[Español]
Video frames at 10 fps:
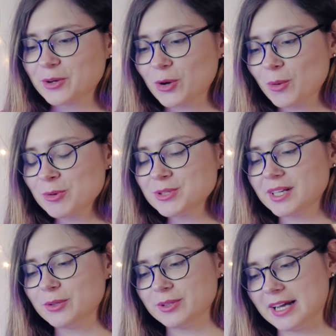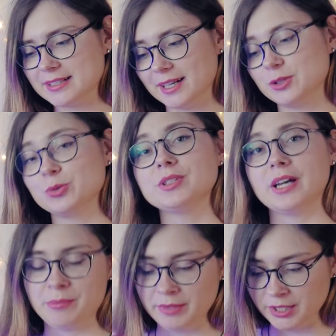¿Cómo saludas a tus
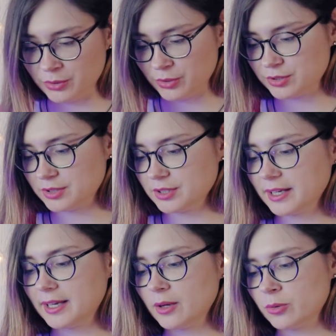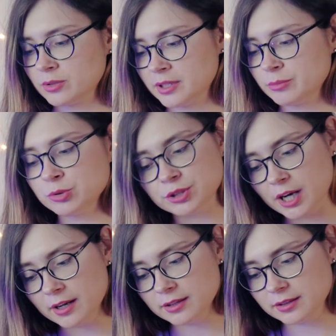amigos? ¿Qué onda
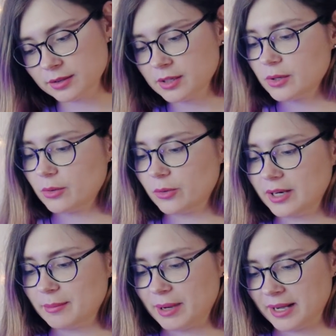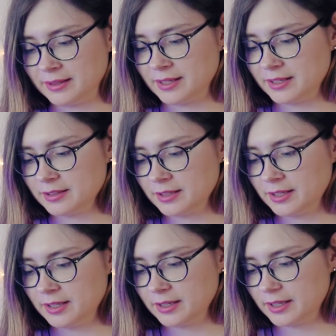mucha? Hola banda.
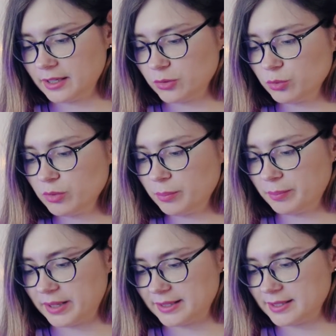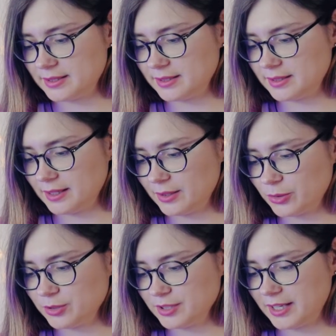¿Qué hubo
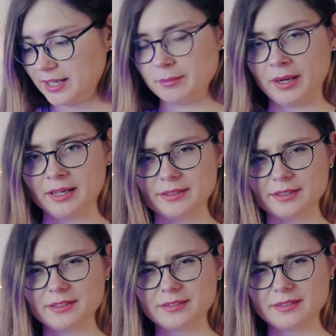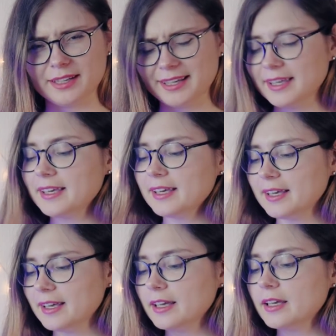parceros? ¿Qué más? ¿Qué,
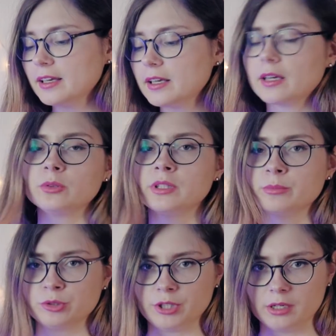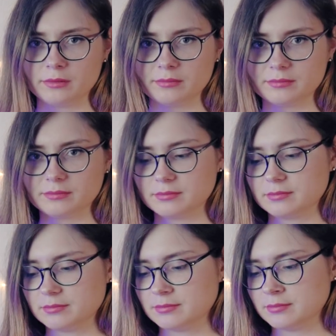¿Qué onda mucha?
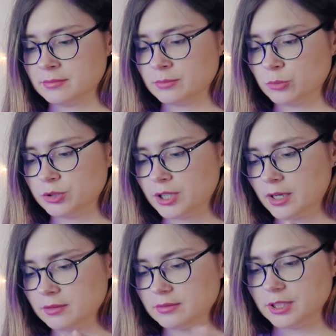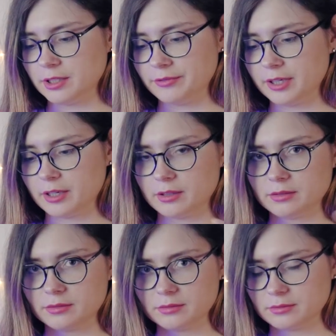Mucha
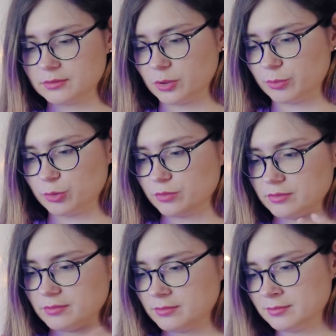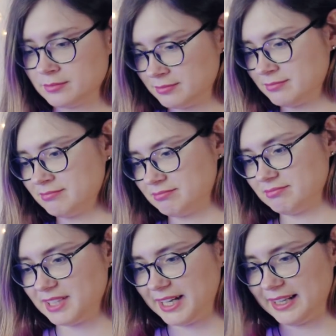significa como
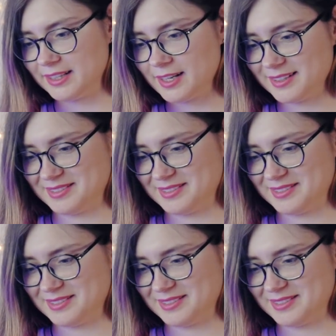gente,